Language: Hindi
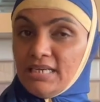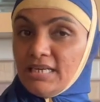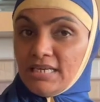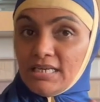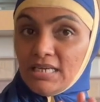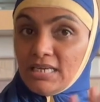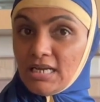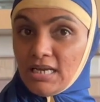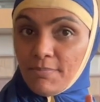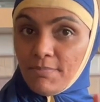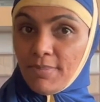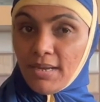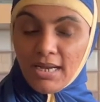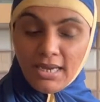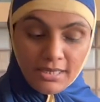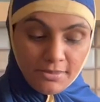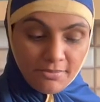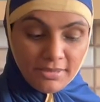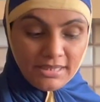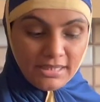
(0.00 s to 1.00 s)
रखिएगा
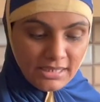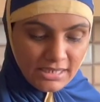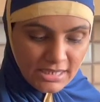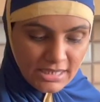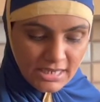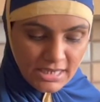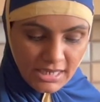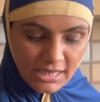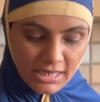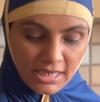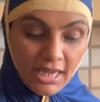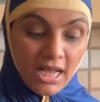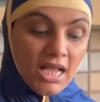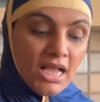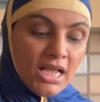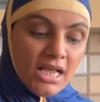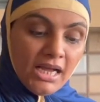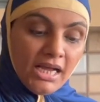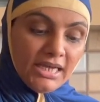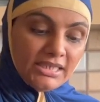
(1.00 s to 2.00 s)
बाहर मत रखिएगा
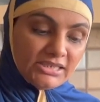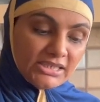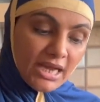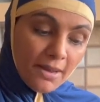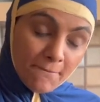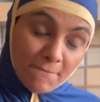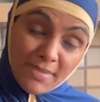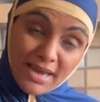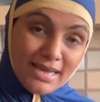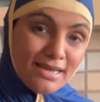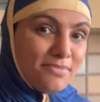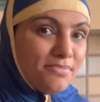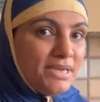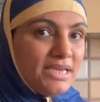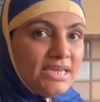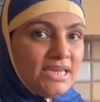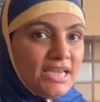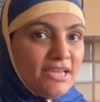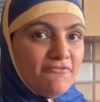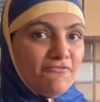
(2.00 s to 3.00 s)
अच्छा मैं अभी
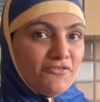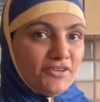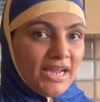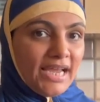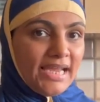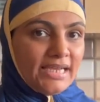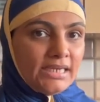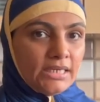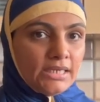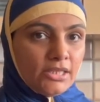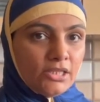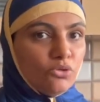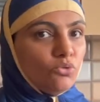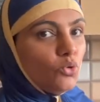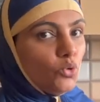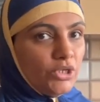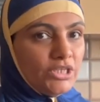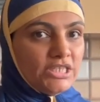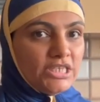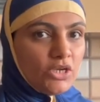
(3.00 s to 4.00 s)
इन्हें फ्राई करती हूँ
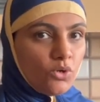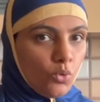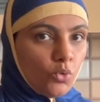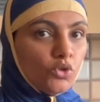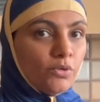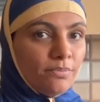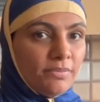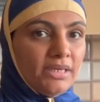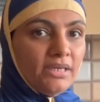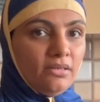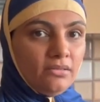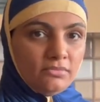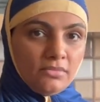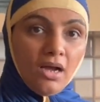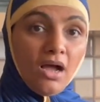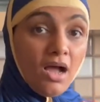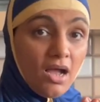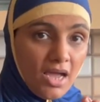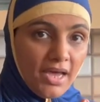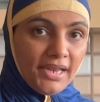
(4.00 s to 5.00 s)
थोड़ी सी में
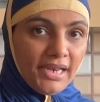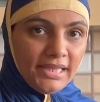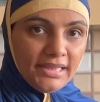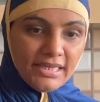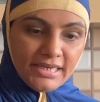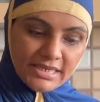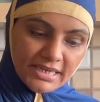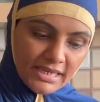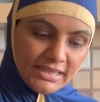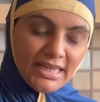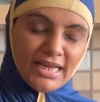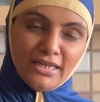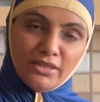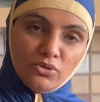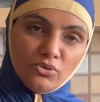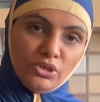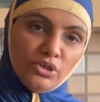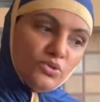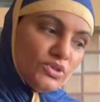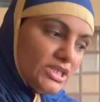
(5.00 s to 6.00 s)
हरा धनिया डाल
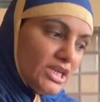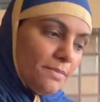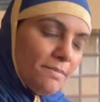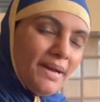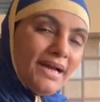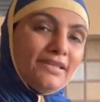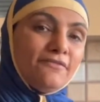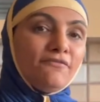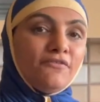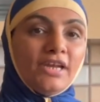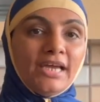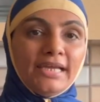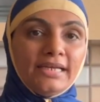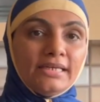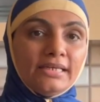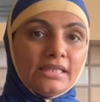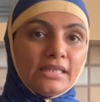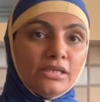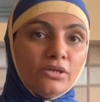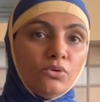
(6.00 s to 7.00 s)
दूंगी उसके बाद फ्राई
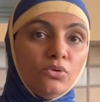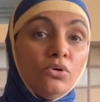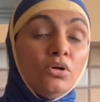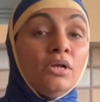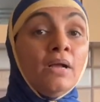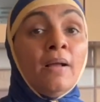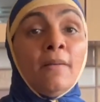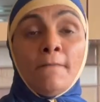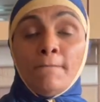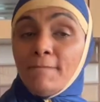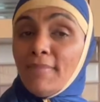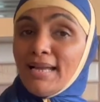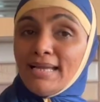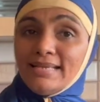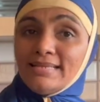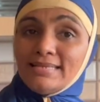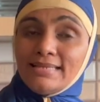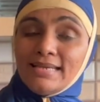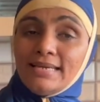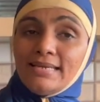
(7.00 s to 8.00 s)
करती हूँ मैं
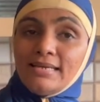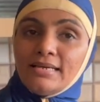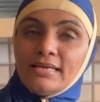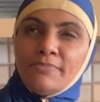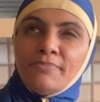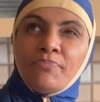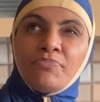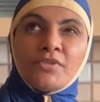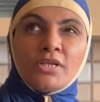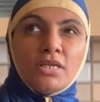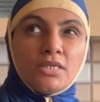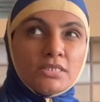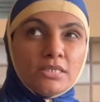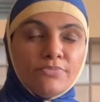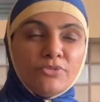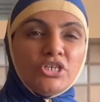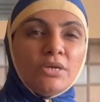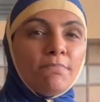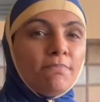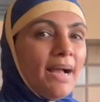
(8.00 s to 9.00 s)
इसे ना
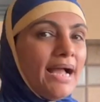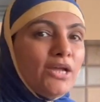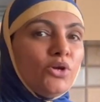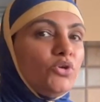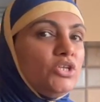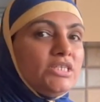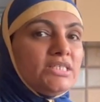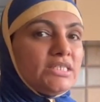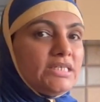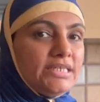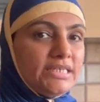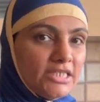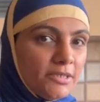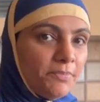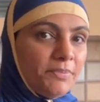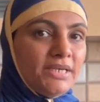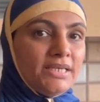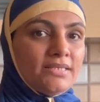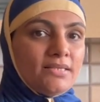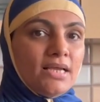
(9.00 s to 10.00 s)
समझिए मायोनीज के
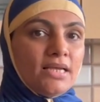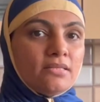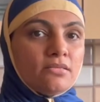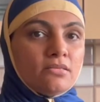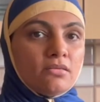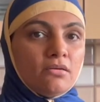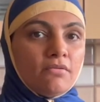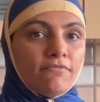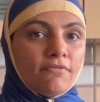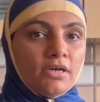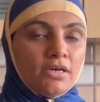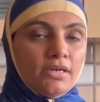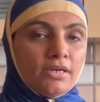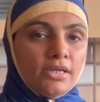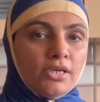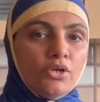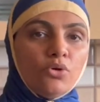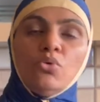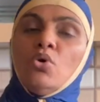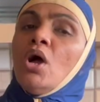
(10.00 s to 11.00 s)
डिप के साथ सर्व कर
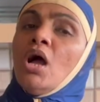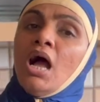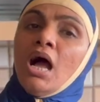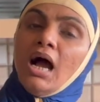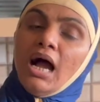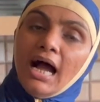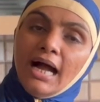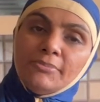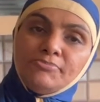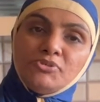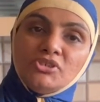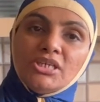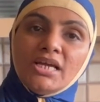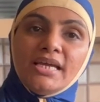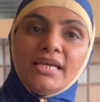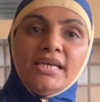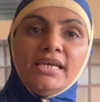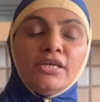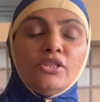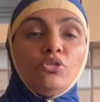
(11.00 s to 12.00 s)
रही हूँ आप
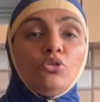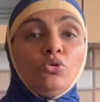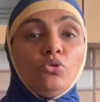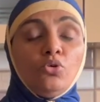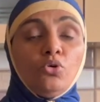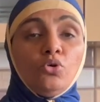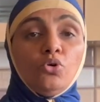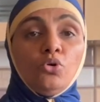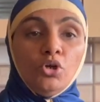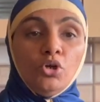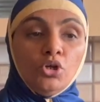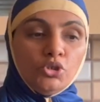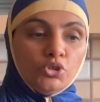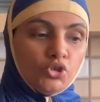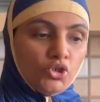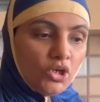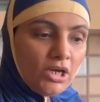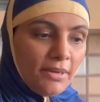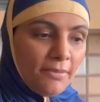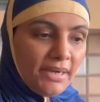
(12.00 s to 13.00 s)
चाहें तो
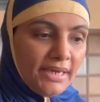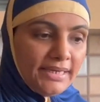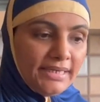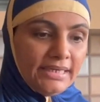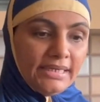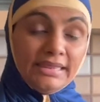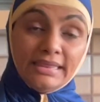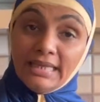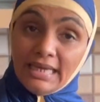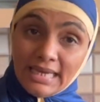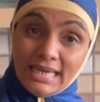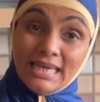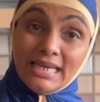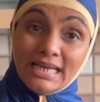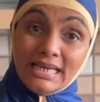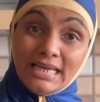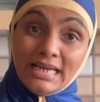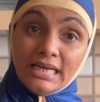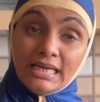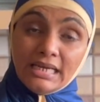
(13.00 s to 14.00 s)
जो हमारी दही
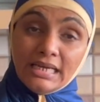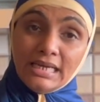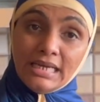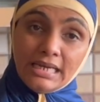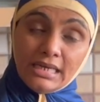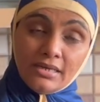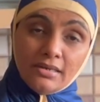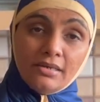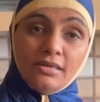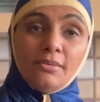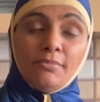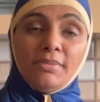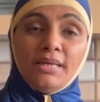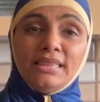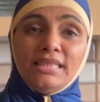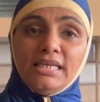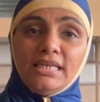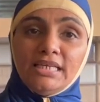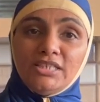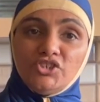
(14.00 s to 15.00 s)
के एक
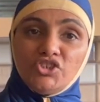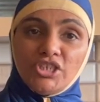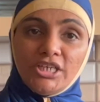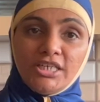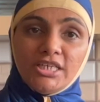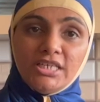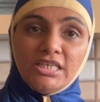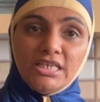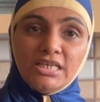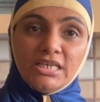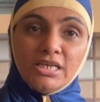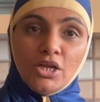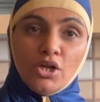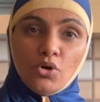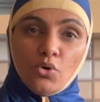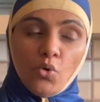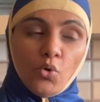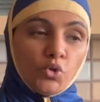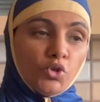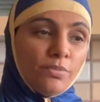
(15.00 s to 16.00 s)
बनती ना चटनी
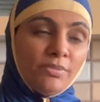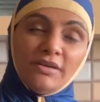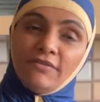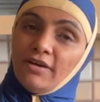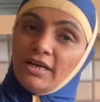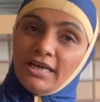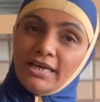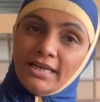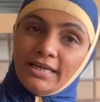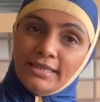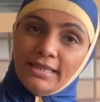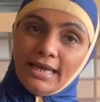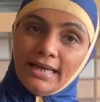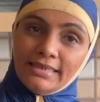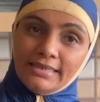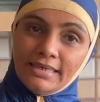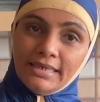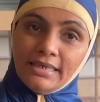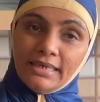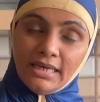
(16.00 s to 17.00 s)
कोथमीर वगैरह
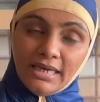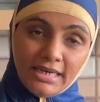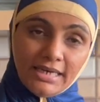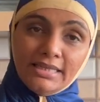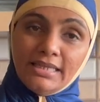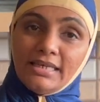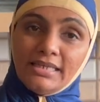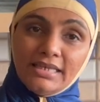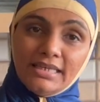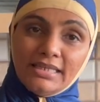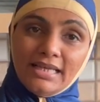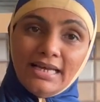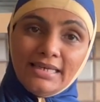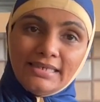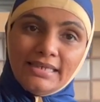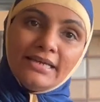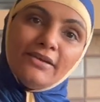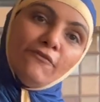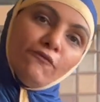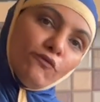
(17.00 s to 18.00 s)
डाल के हरा धनिया डाल
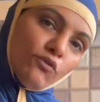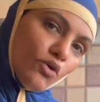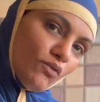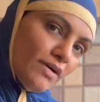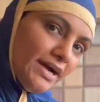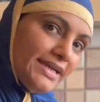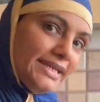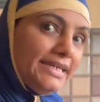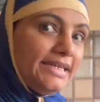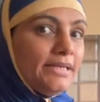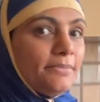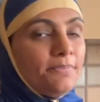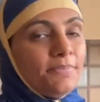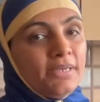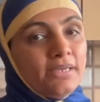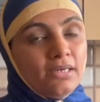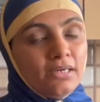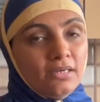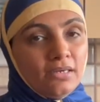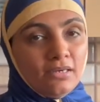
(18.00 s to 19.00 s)
के वो वाली
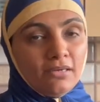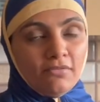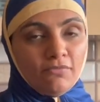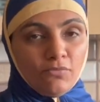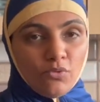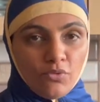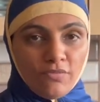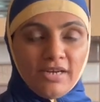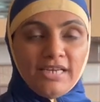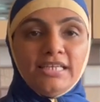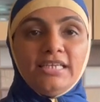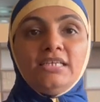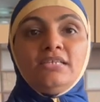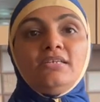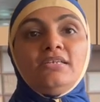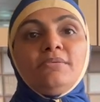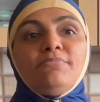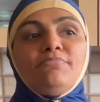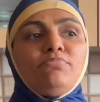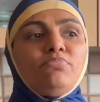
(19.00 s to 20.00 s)
डिप वो वाली
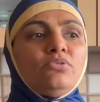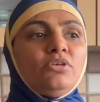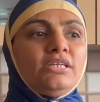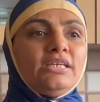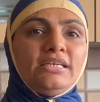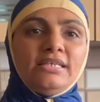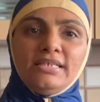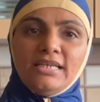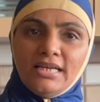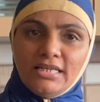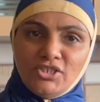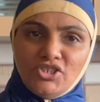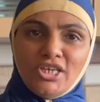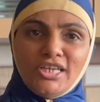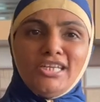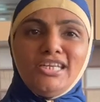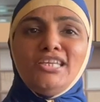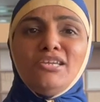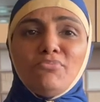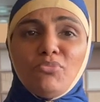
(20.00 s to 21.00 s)
डिप बोलिए या
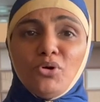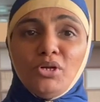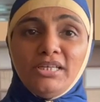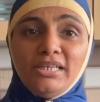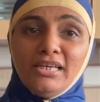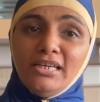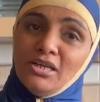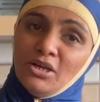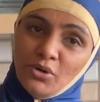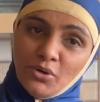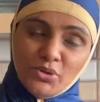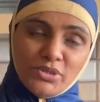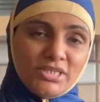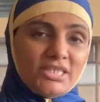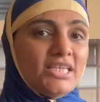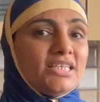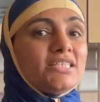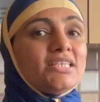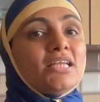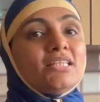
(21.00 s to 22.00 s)
चटनी बोलिए
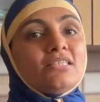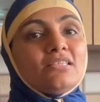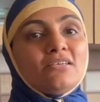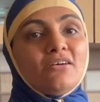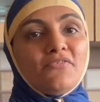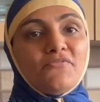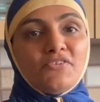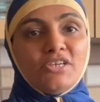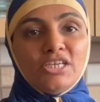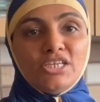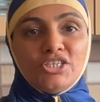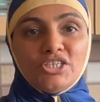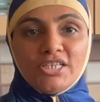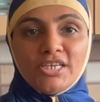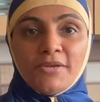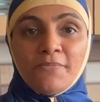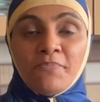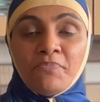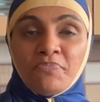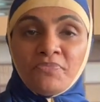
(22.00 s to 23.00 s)
उसके साथ सर्व कीजिए